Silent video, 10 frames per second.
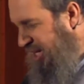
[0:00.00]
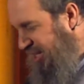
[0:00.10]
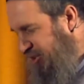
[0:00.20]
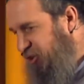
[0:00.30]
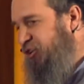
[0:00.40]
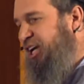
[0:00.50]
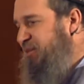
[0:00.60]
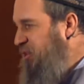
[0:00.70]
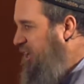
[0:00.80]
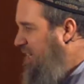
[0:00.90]
Nosotros
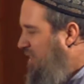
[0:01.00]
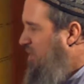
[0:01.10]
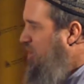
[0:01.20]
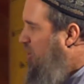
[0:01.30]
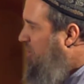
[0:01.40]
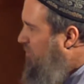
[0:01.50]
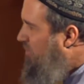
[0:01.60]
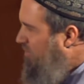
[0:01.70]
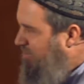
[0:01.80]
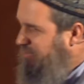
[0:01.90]
creemos que la mayor
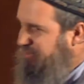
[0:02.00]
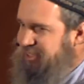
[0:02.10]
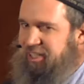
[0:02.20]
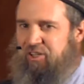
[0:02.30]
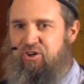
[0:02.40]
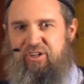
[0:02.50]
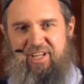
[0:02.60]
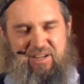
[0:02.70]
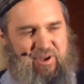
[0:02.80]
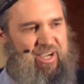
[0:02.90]
misericordia,
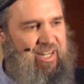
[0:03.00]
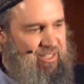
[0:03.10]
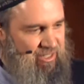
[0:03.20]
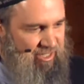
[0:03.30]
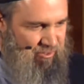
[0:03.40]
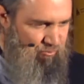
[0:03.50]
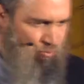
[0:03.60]
la más grande,